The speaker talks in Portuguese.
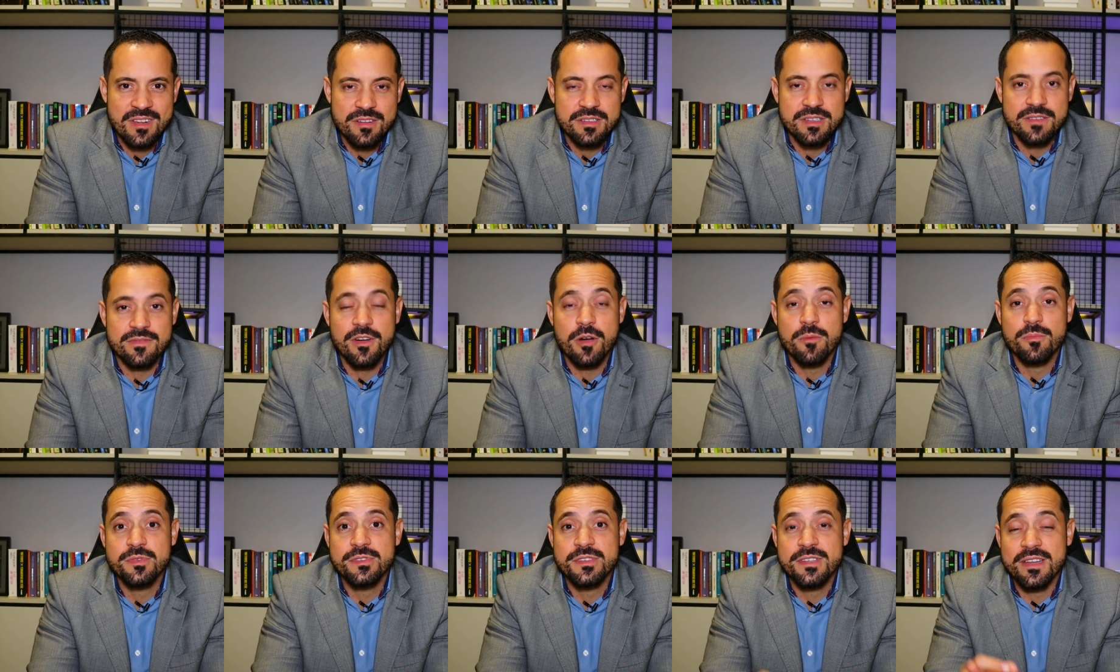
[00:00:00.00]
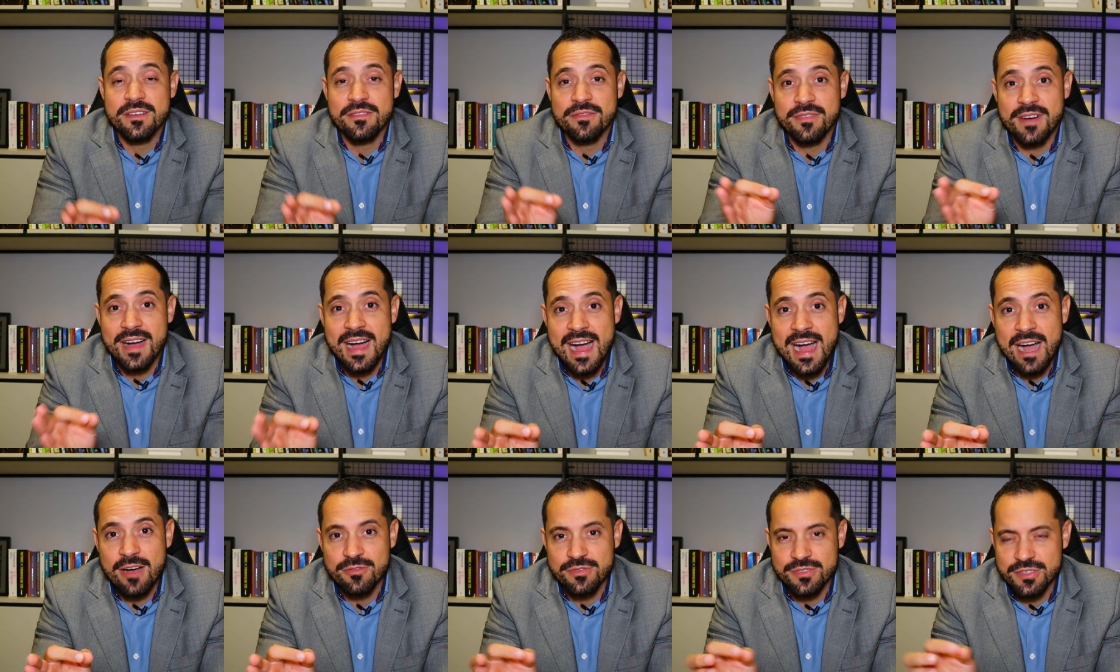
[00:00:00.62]
Você vai
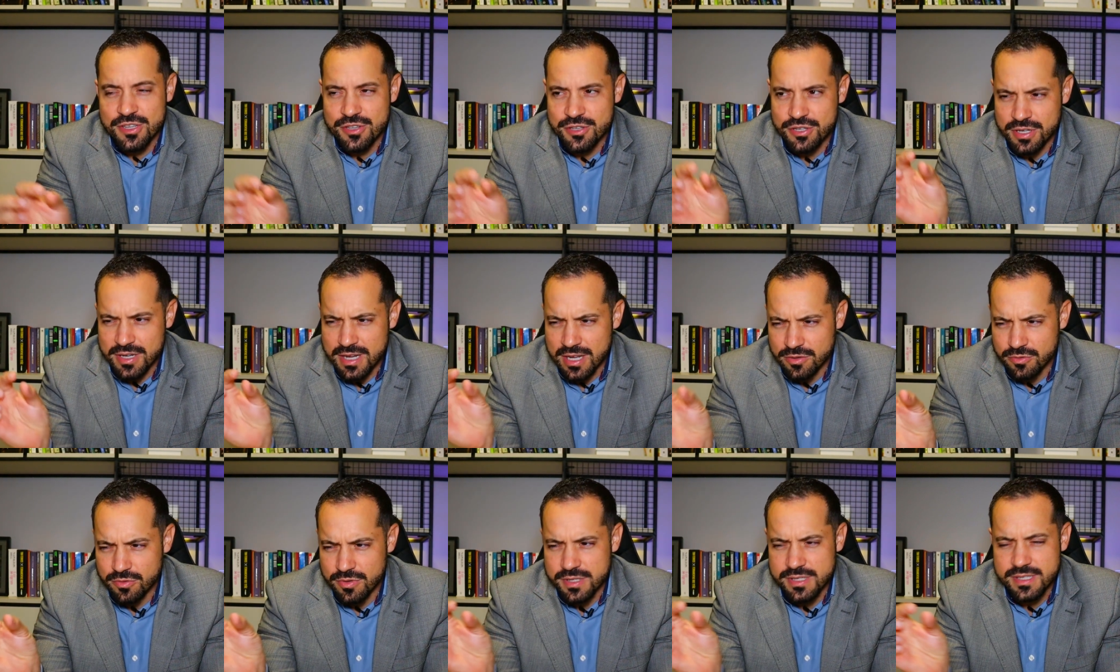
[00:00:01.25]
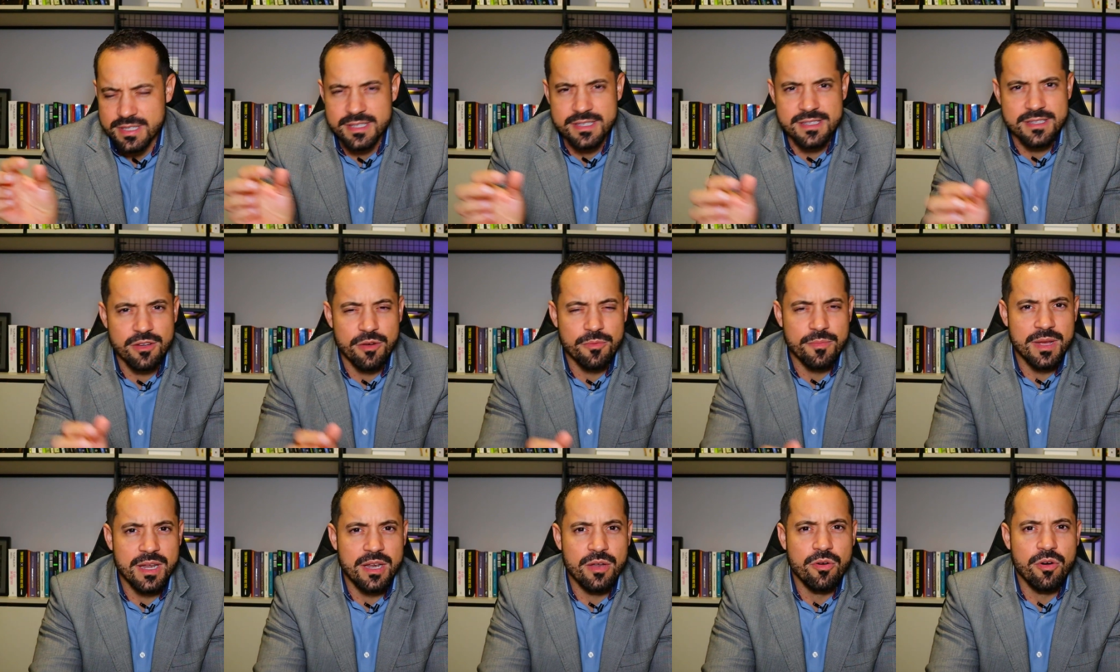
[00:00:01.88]
observar os indicadores que estão
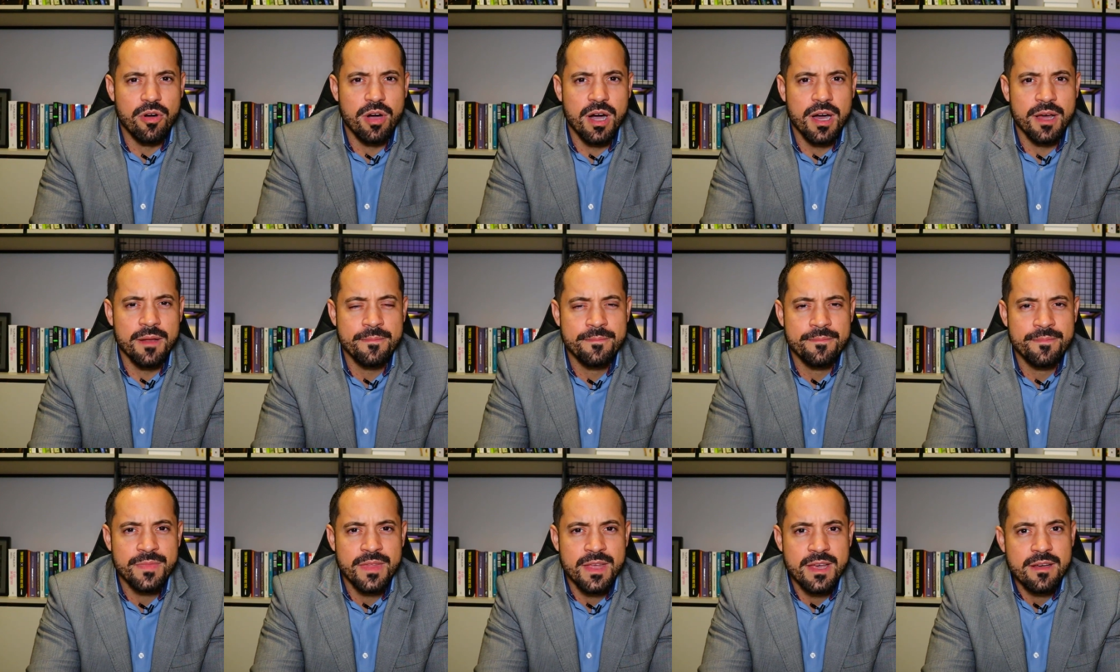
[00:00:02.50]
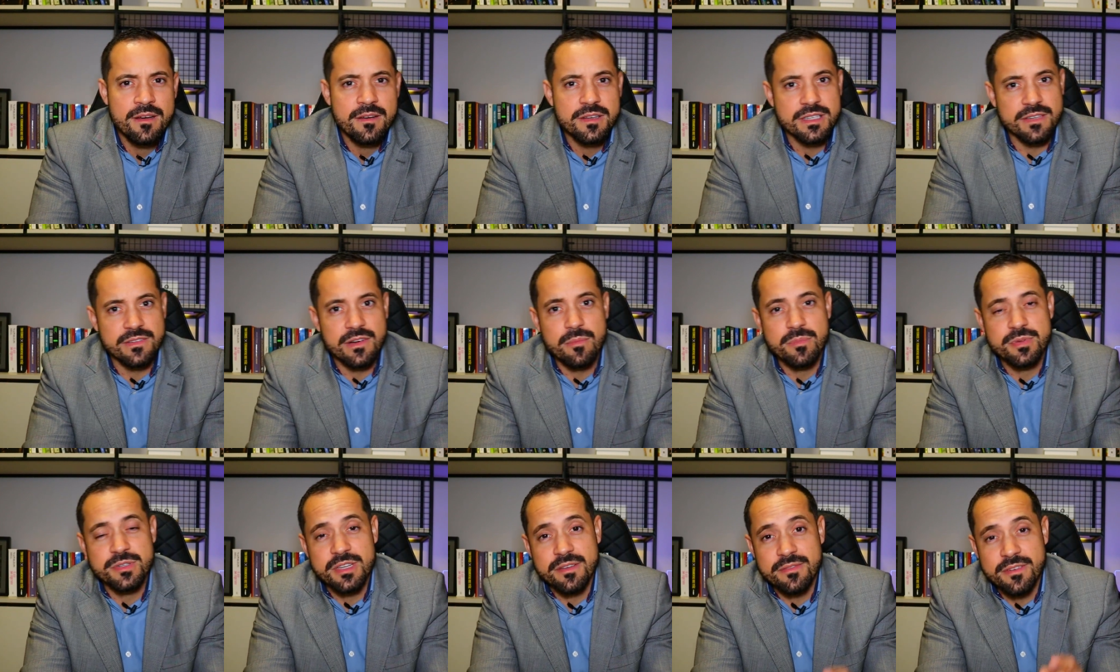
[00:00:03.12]
melhor, você vai
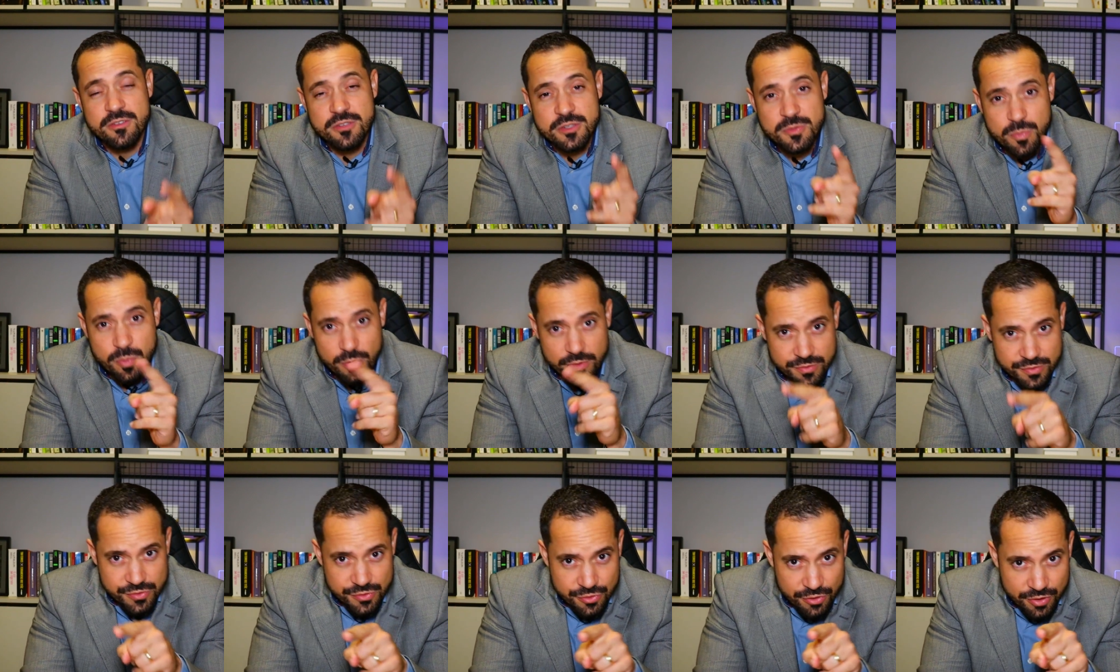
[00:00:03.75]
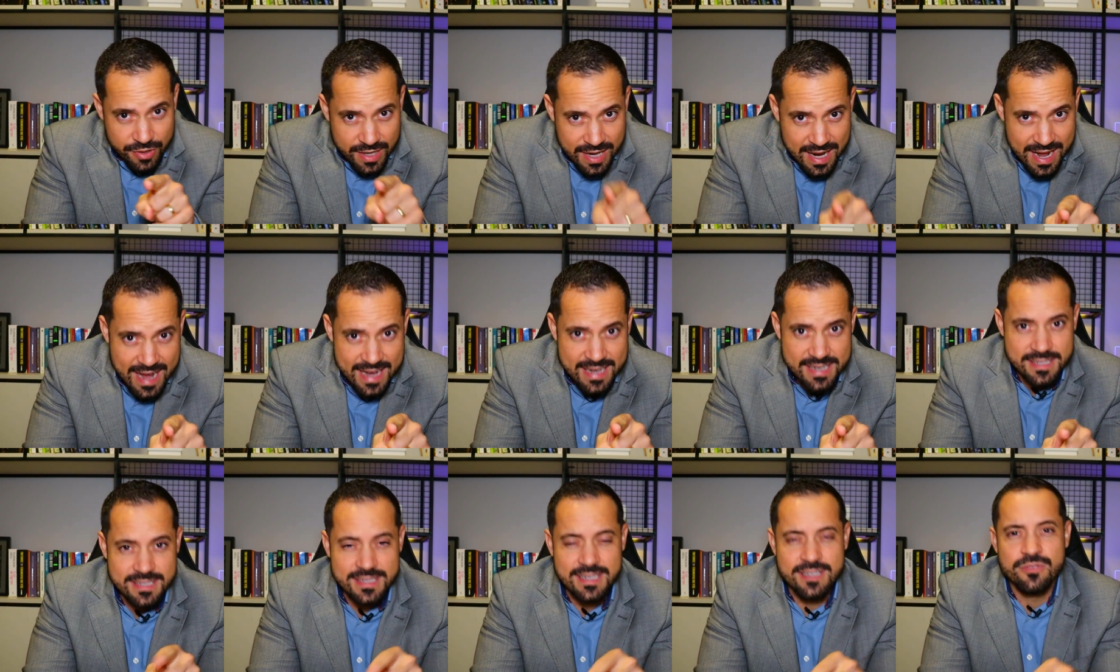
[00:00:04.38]
observar os
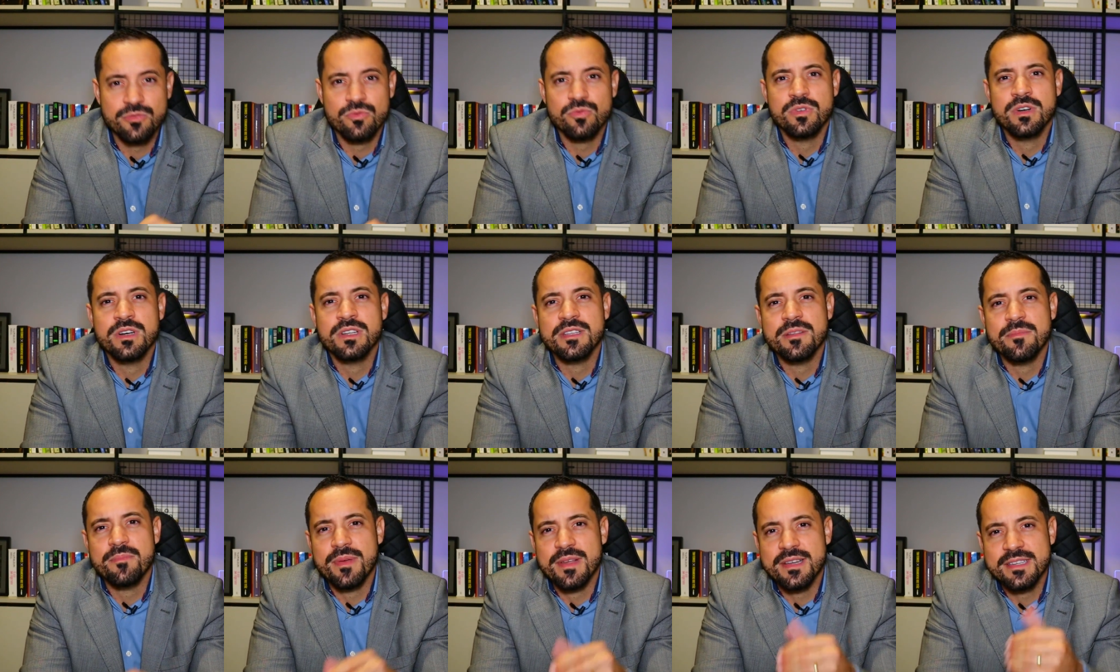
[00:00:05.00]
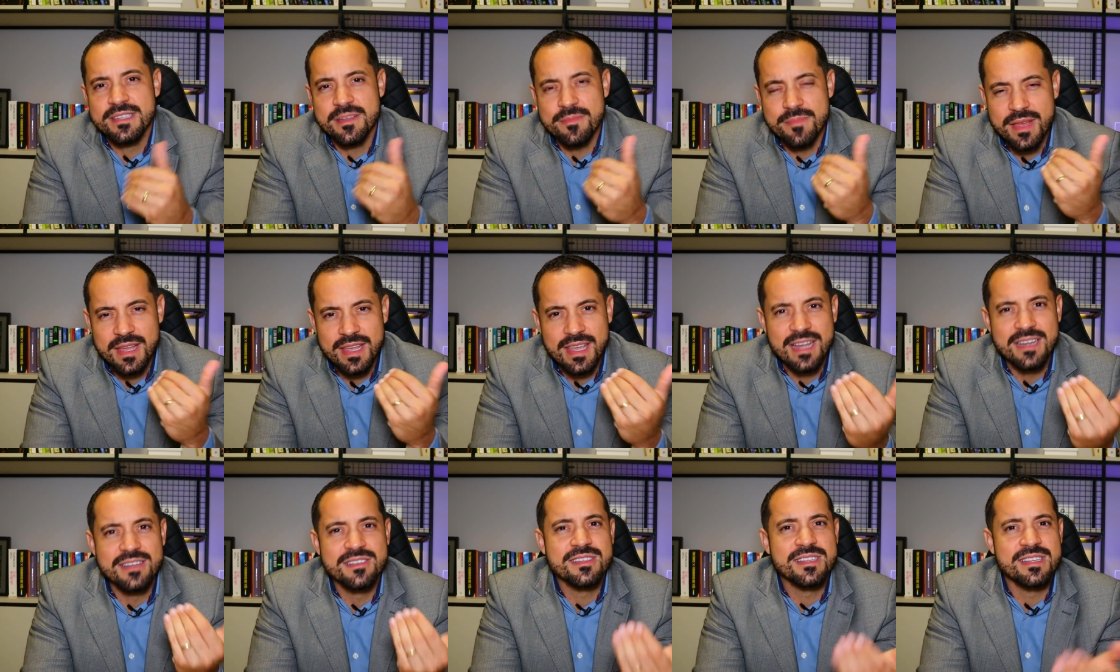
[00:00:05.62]
profissionais atuando e perceber
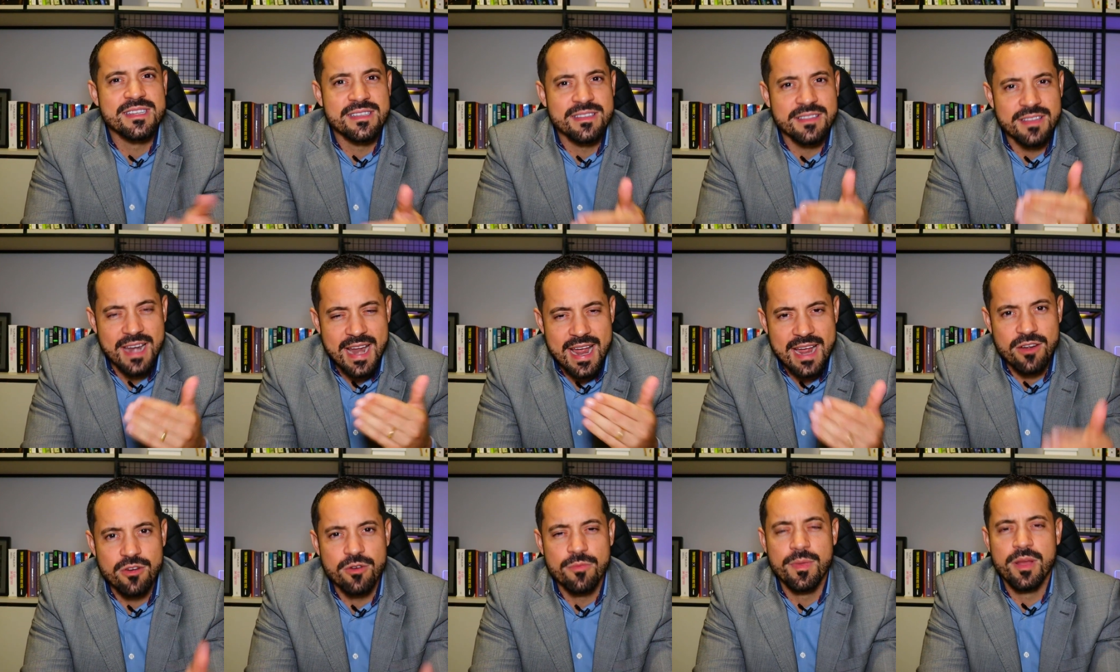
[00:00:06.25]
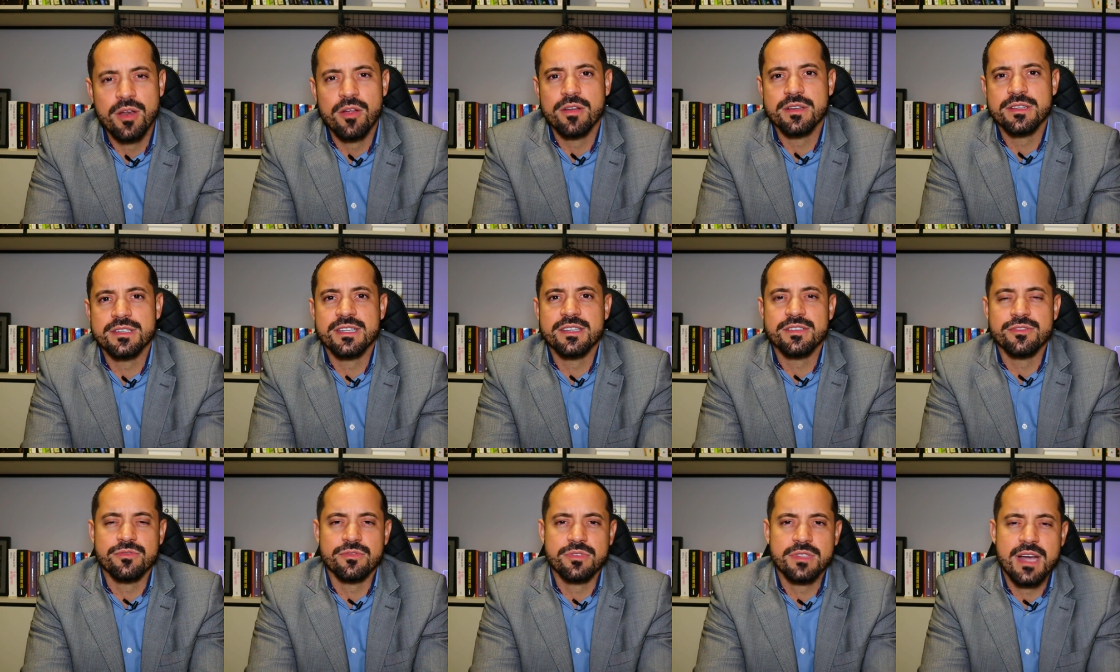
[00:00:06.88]
aqueles que entregam melhores
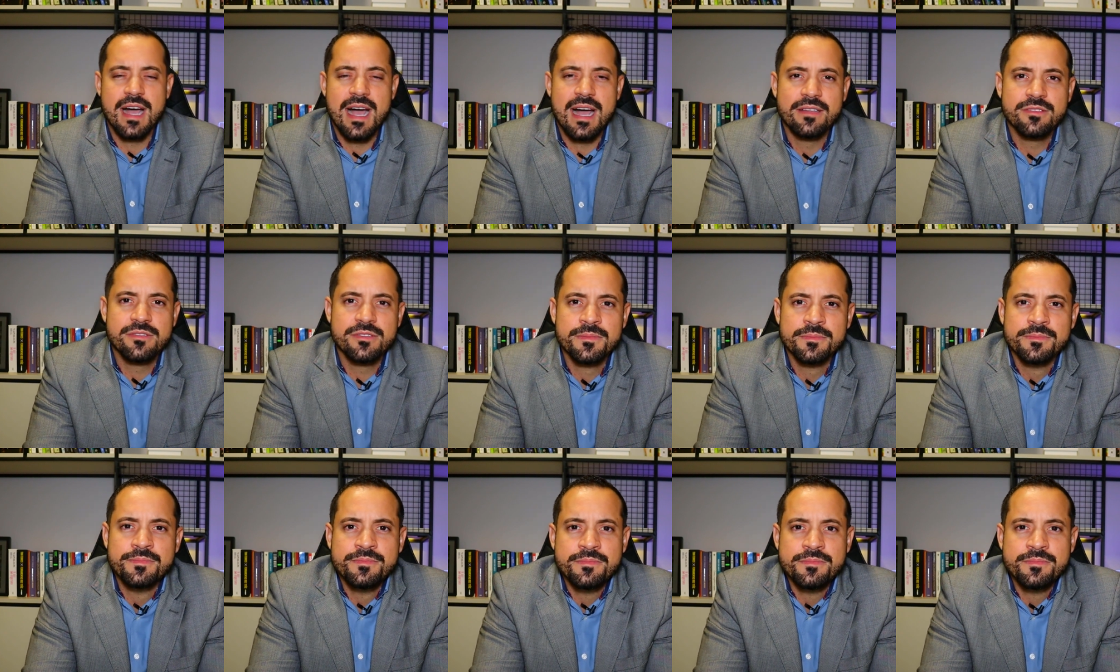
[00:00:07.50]
resultados